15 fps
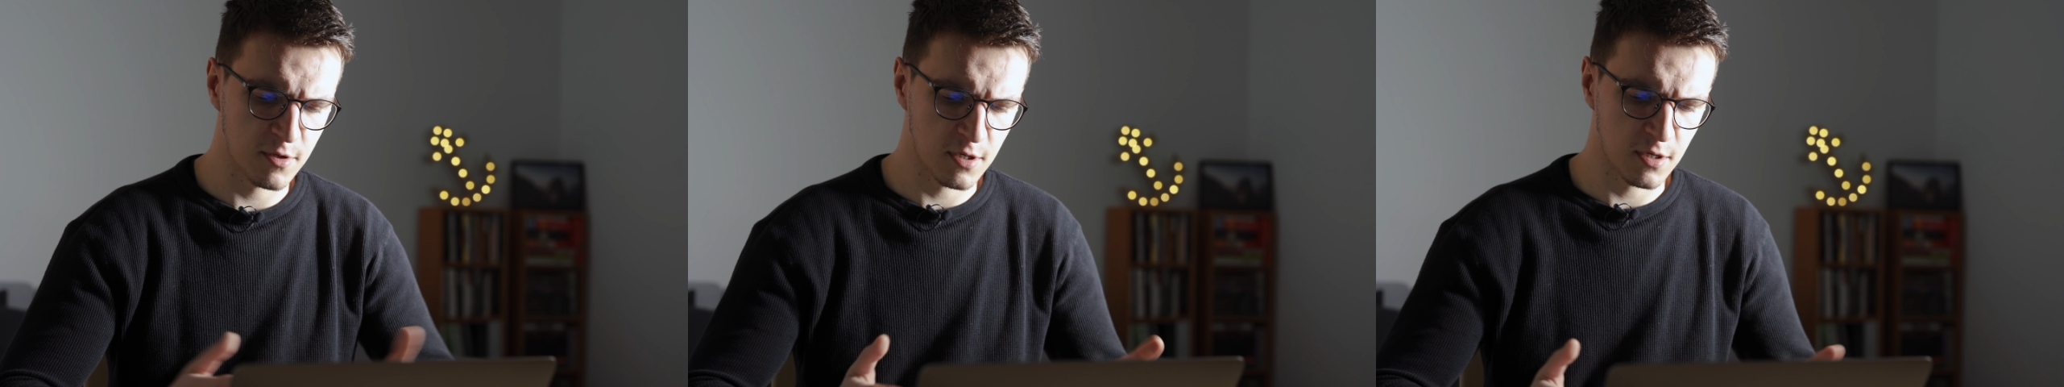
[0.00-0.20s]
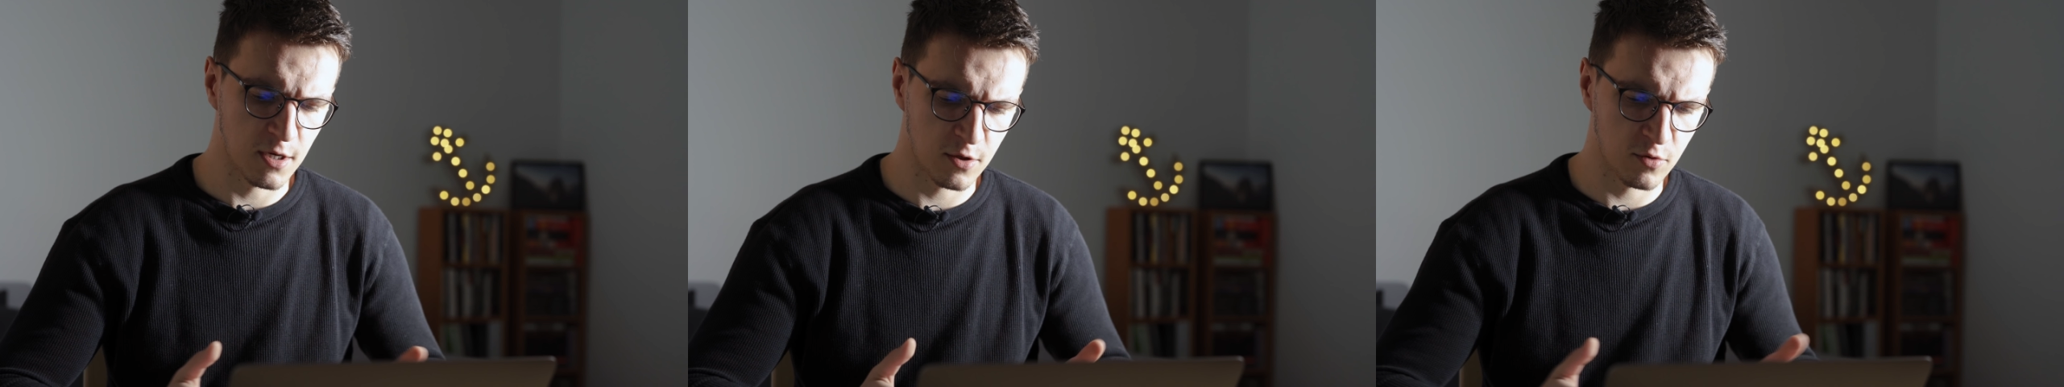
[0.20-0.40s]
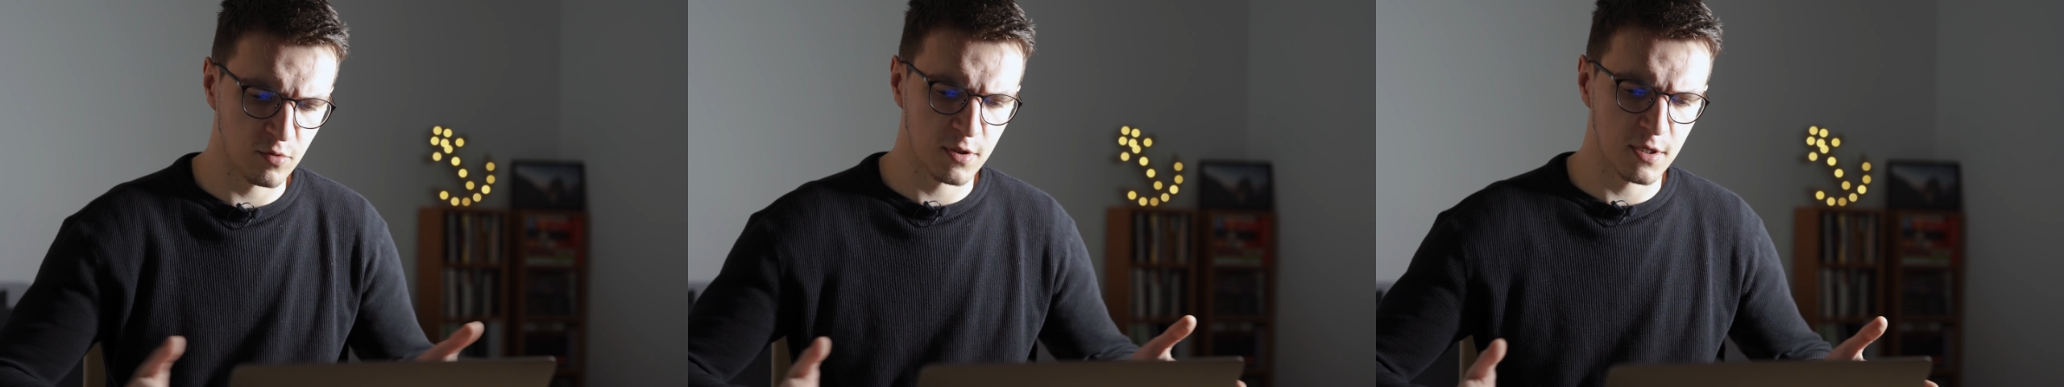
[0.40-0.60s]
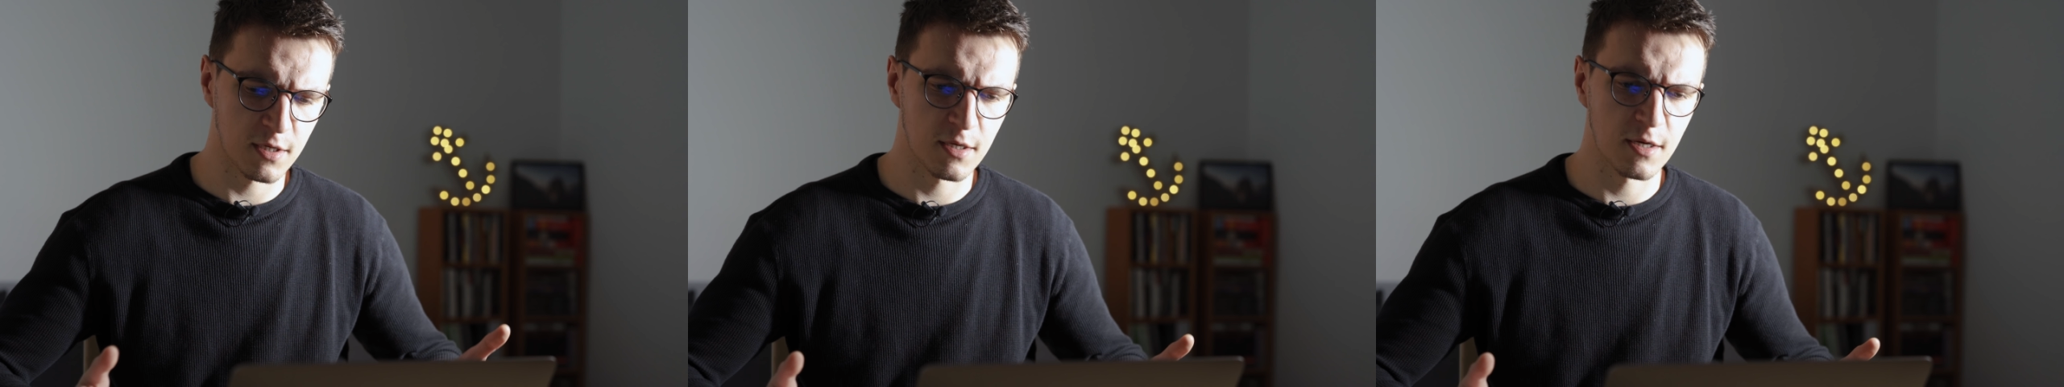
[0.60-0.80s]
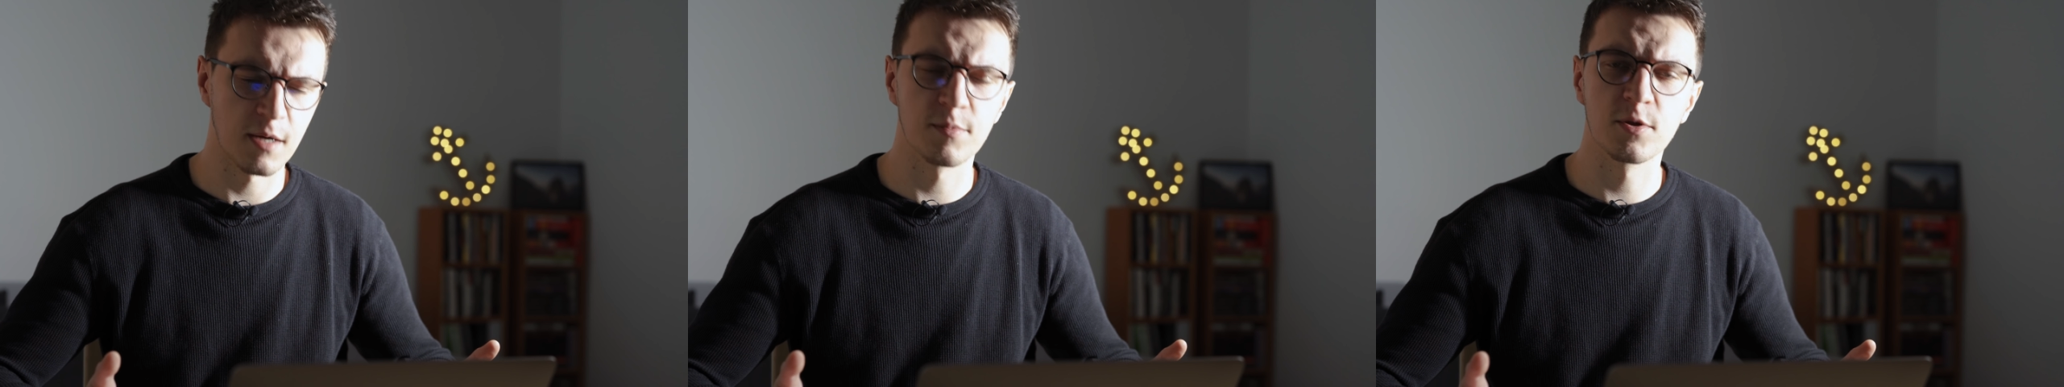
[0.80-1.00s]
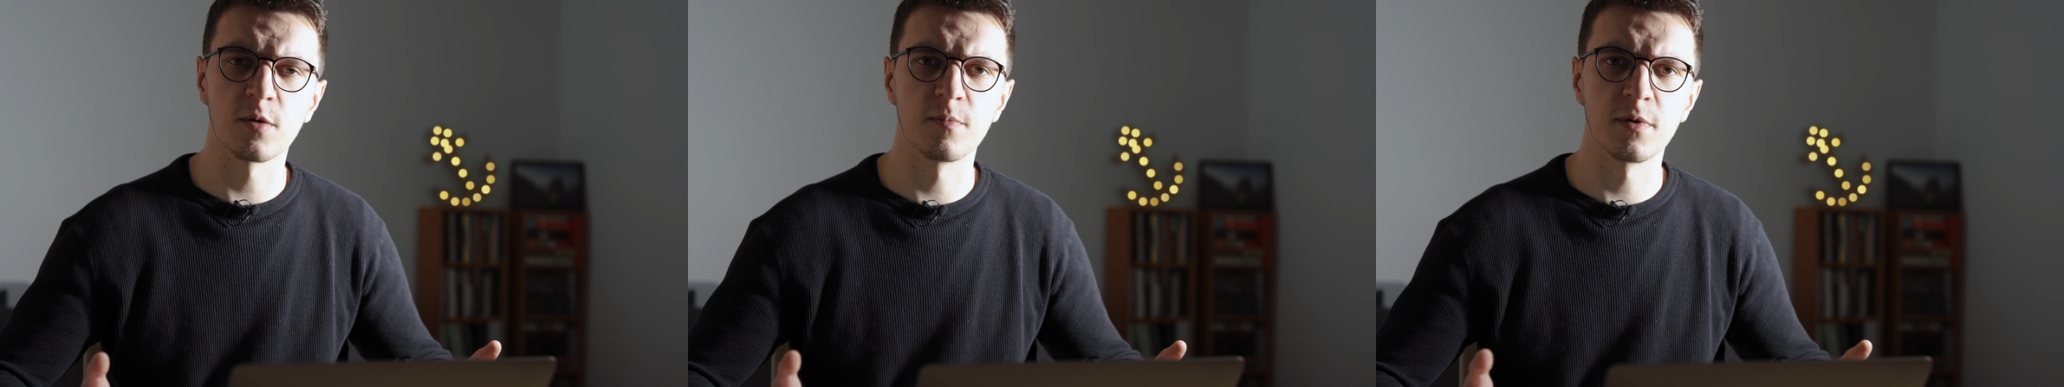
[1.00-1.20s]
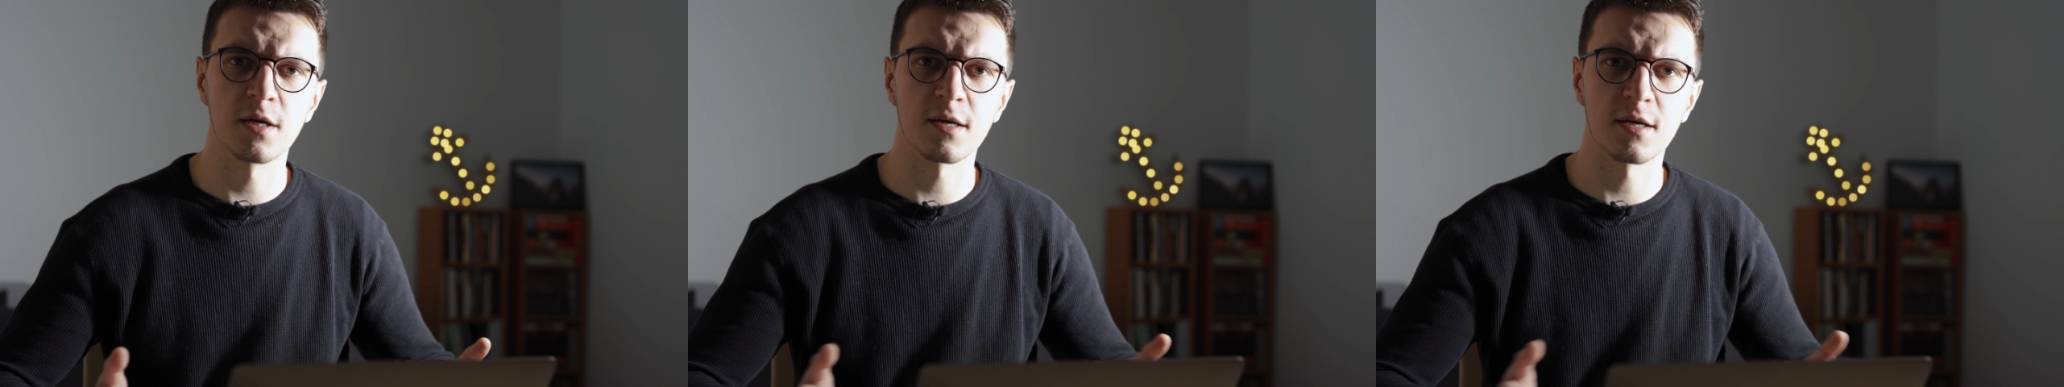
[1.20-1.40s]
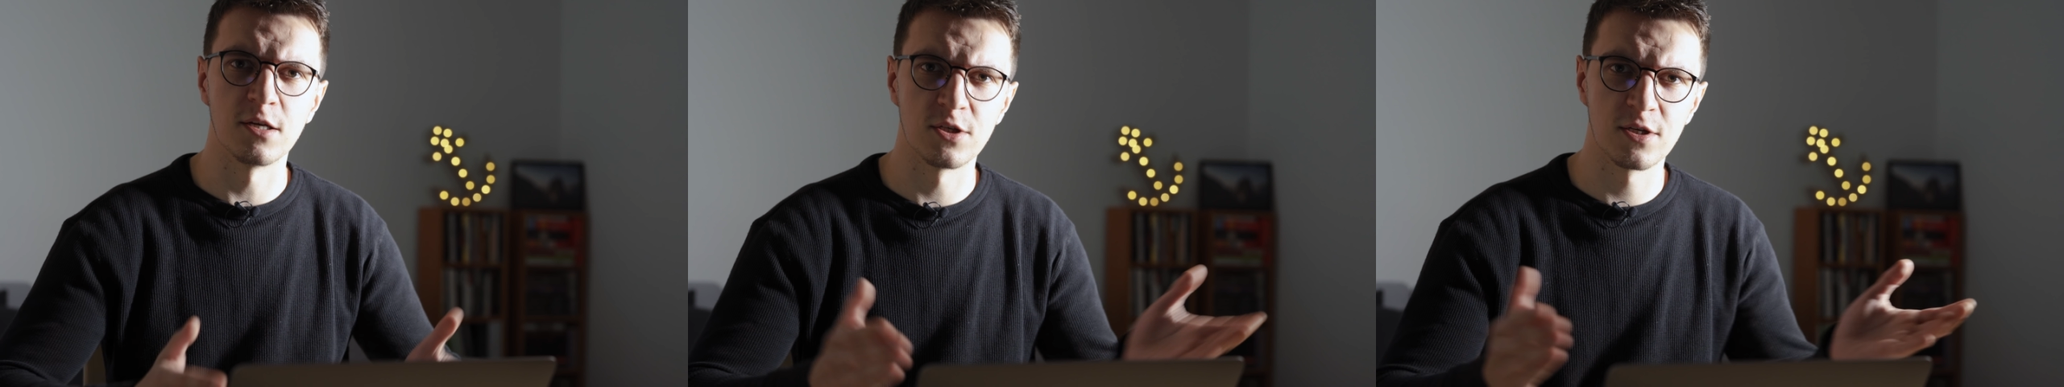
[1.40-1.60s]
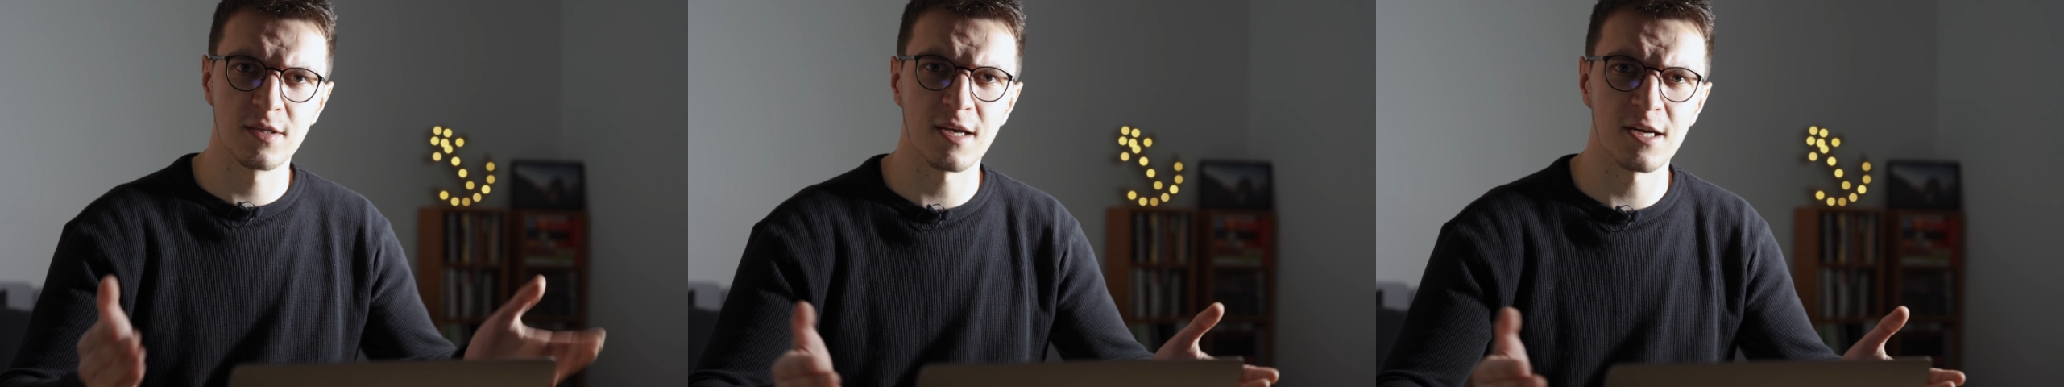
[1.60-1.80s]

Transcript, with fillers: tak jak tutaj na laptopie, jakiś